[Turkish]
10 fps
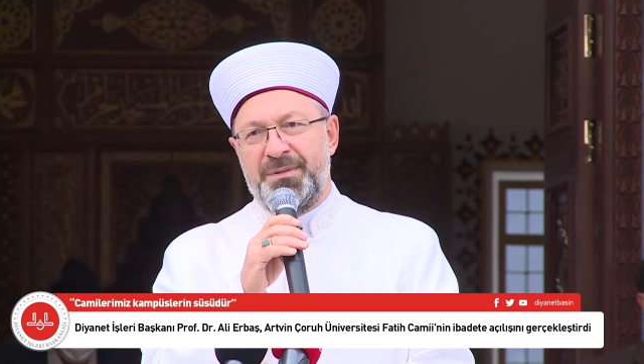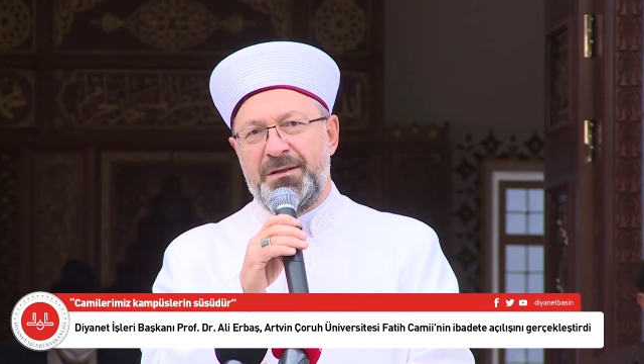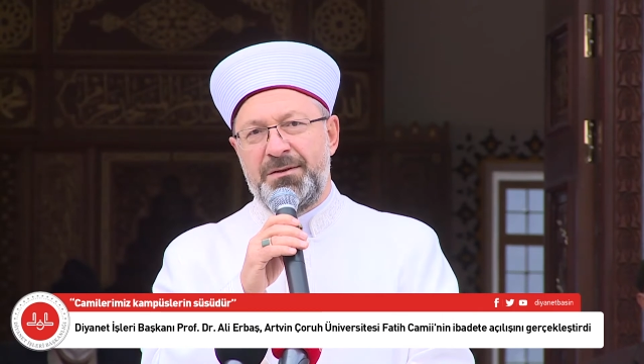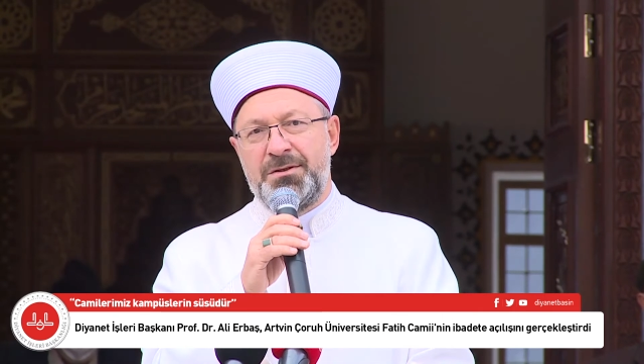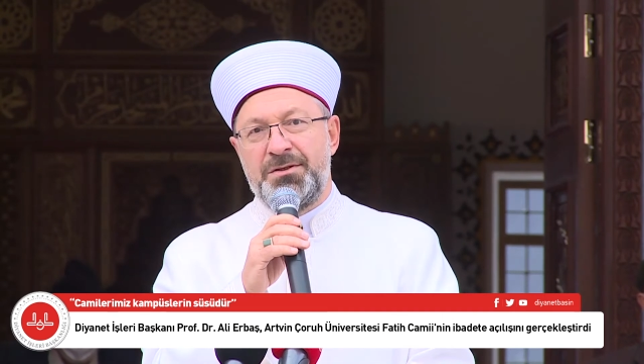
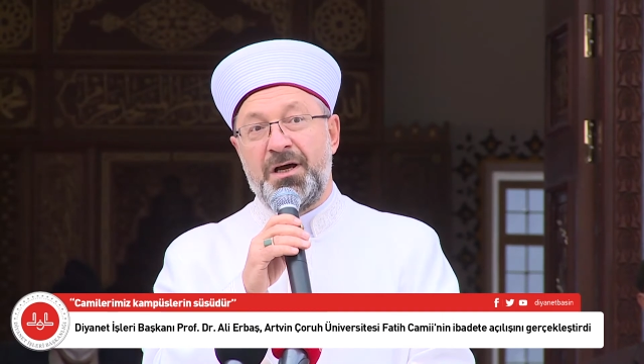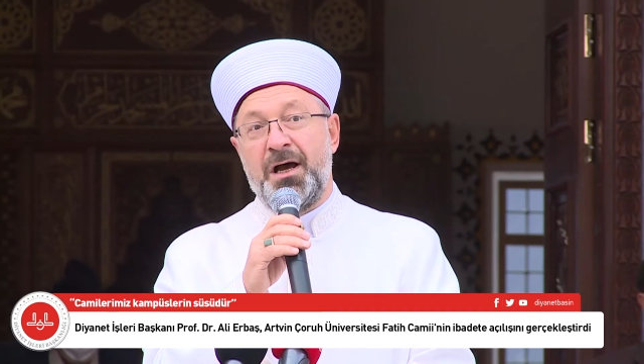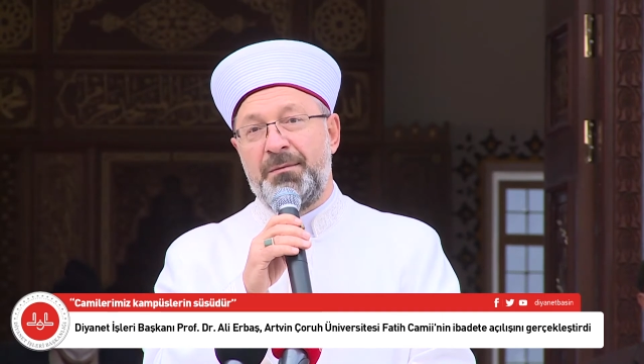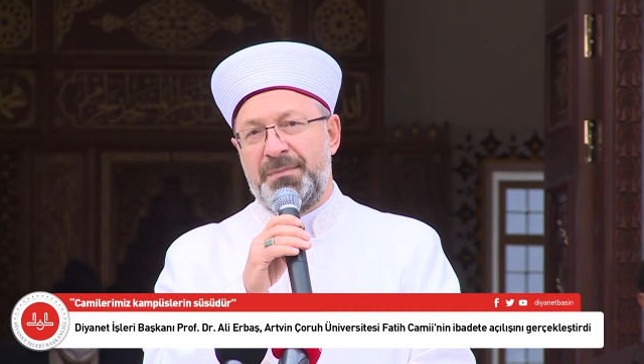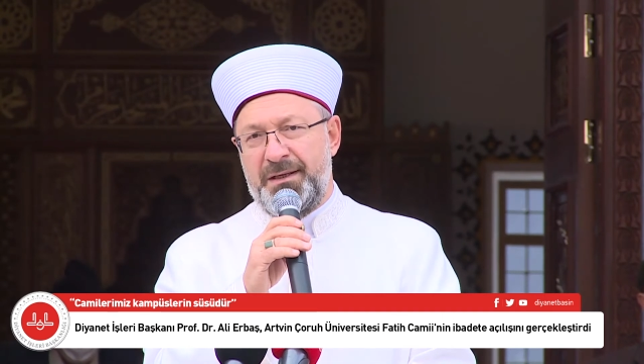bir
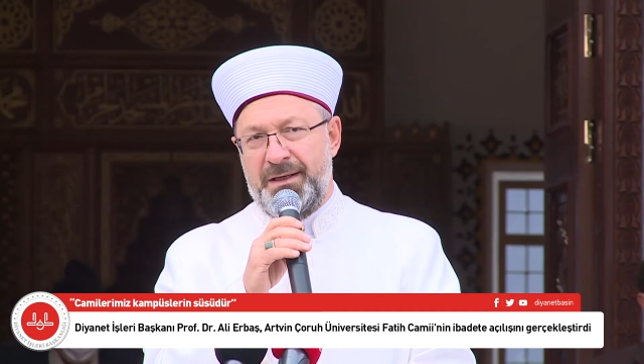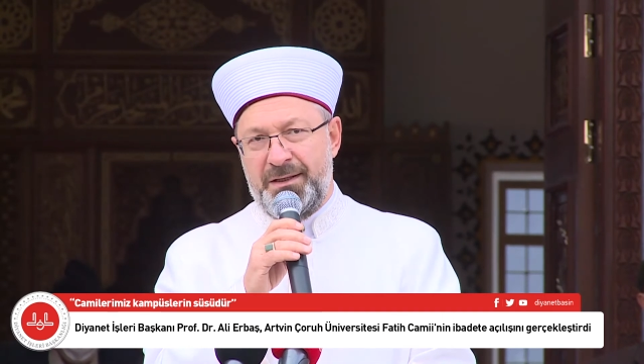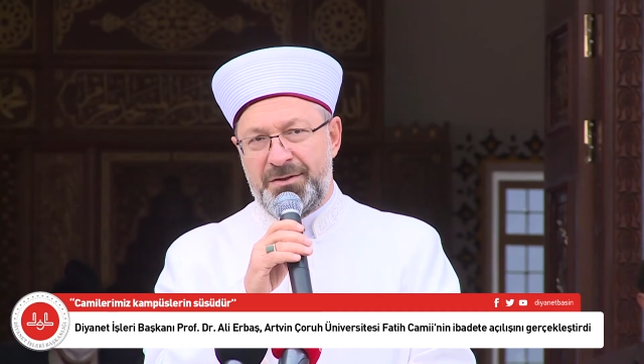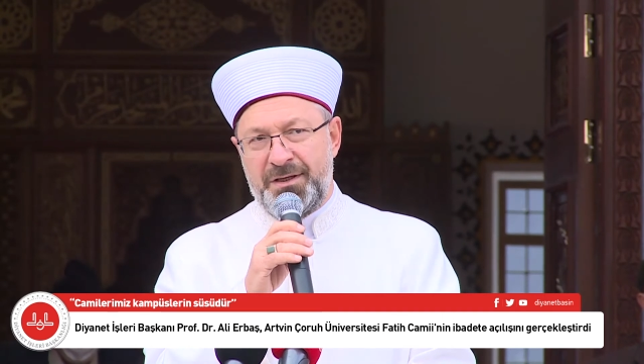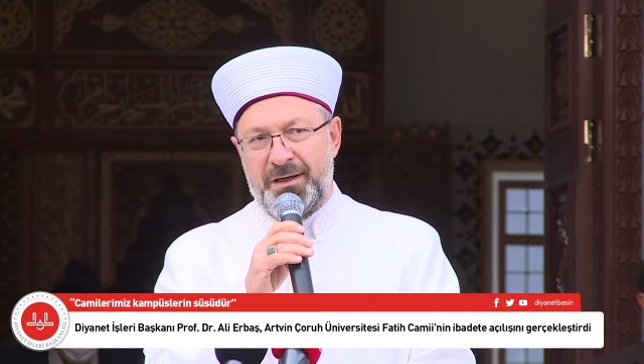cami
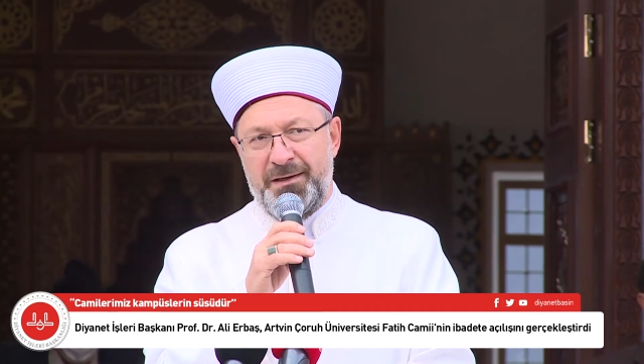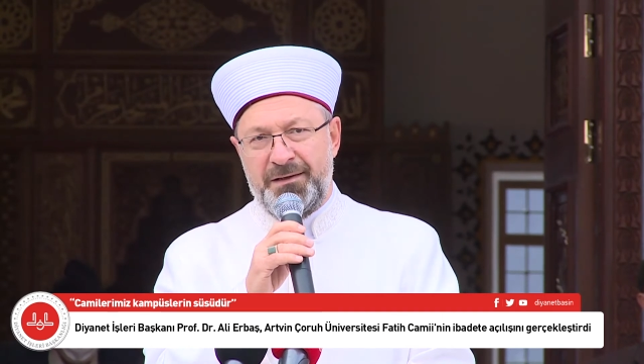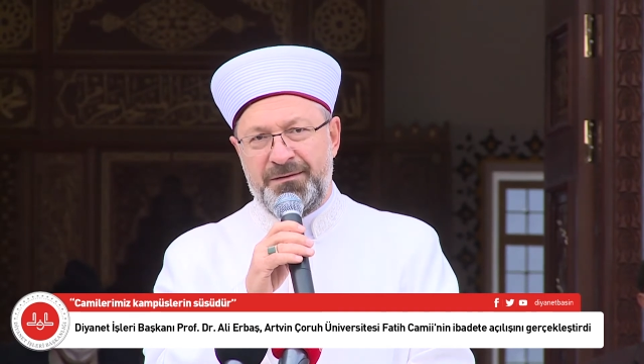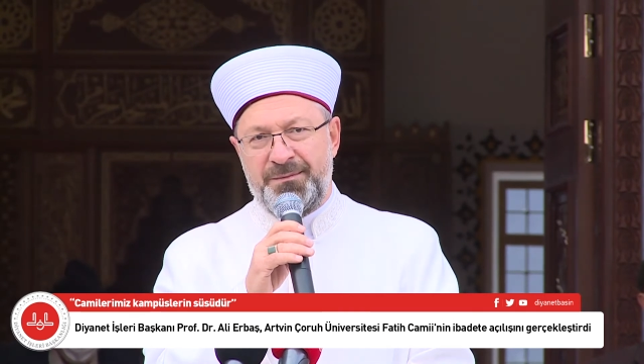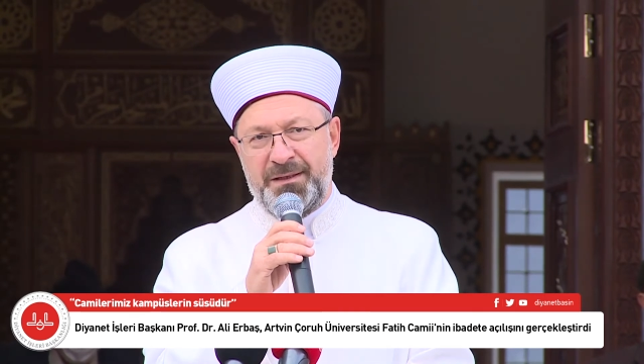inşa
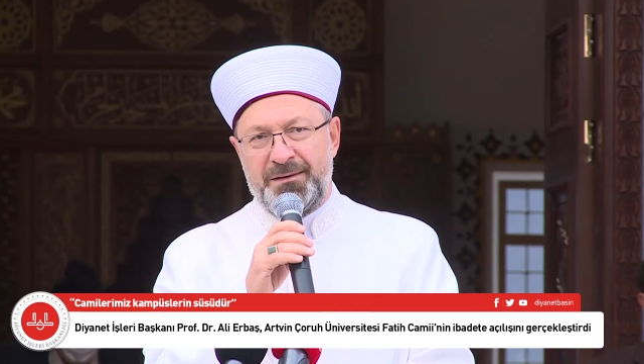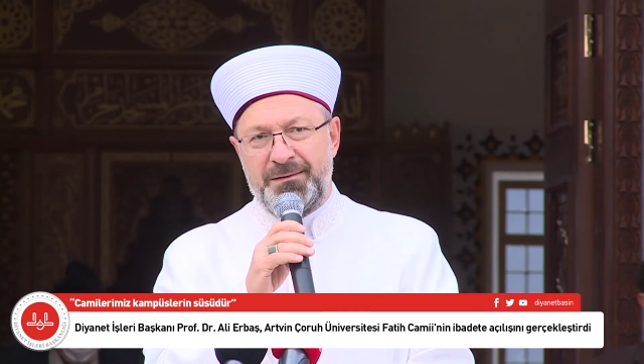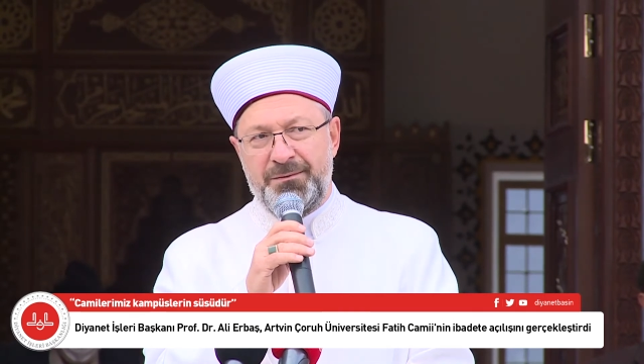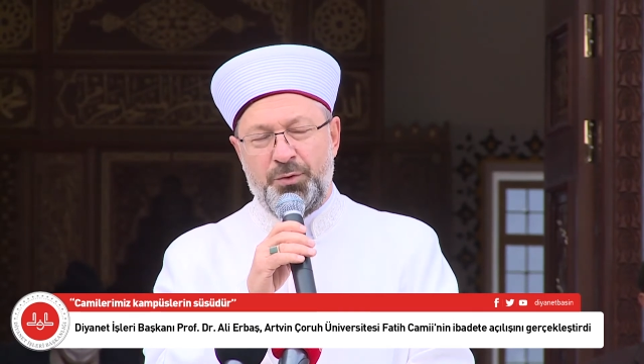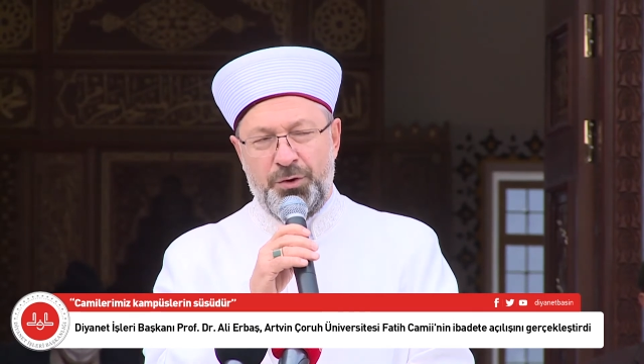etmek
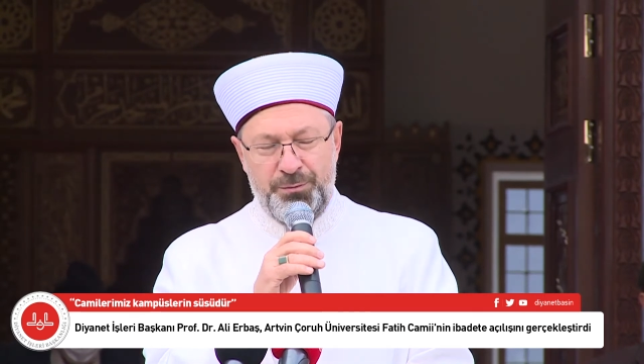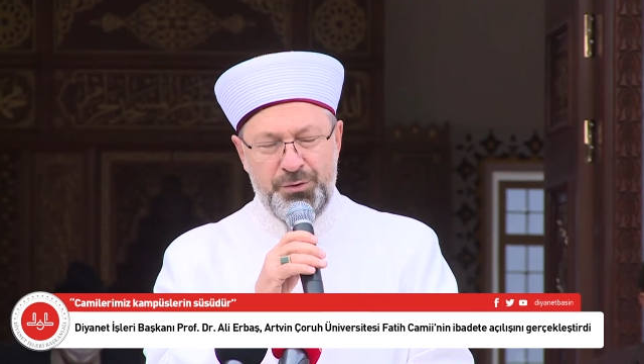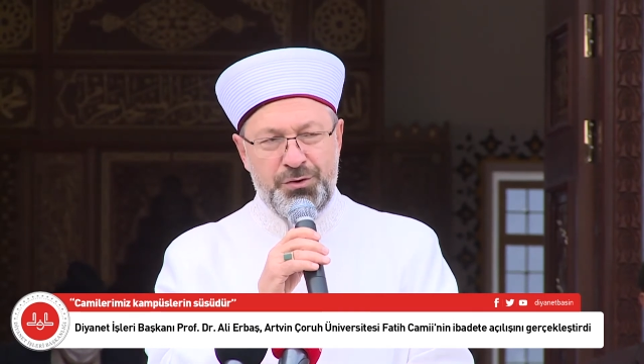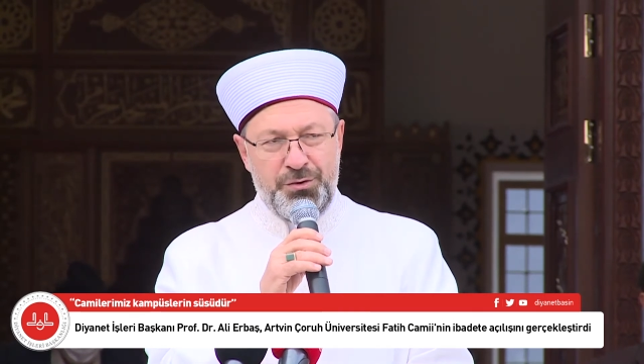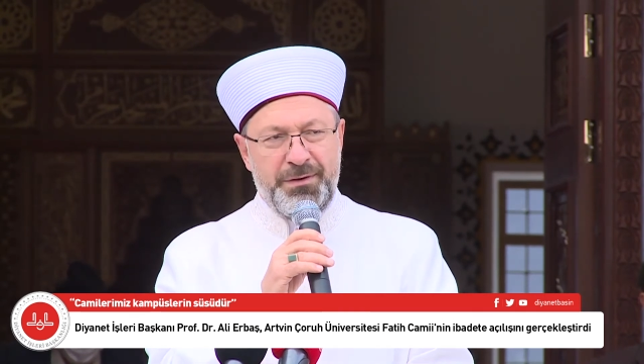
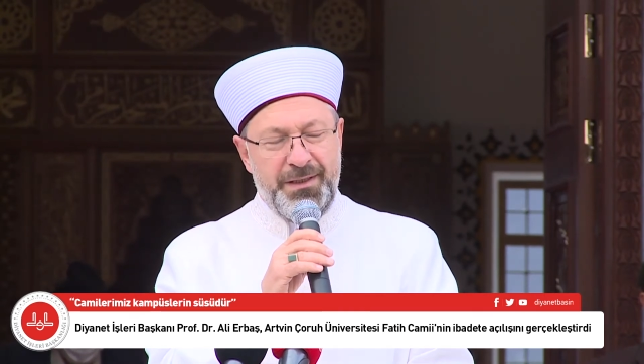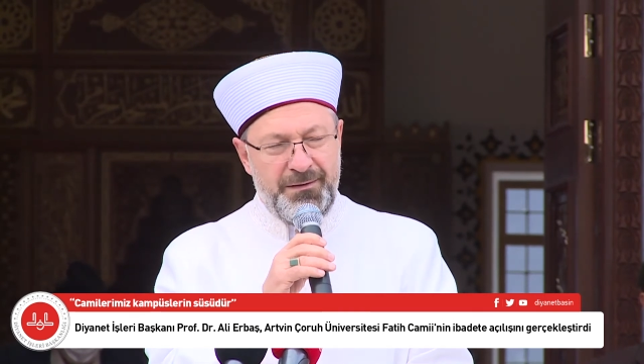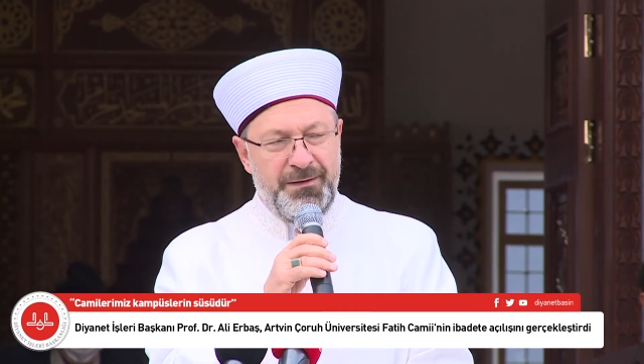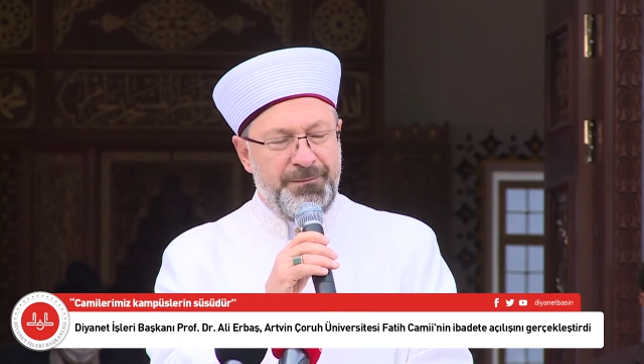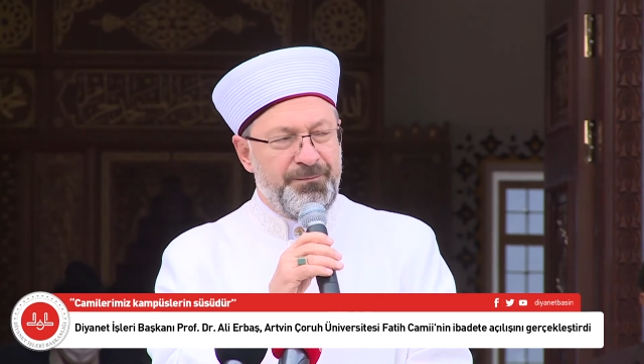olmuştu
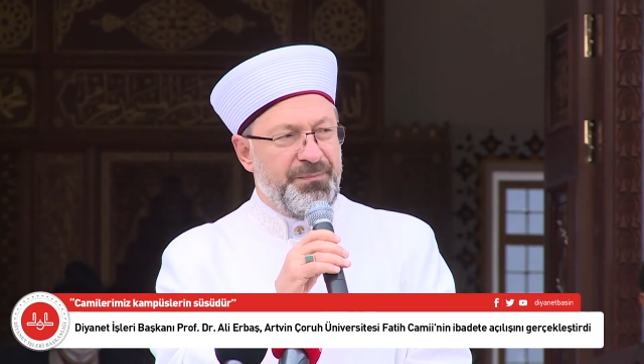idi.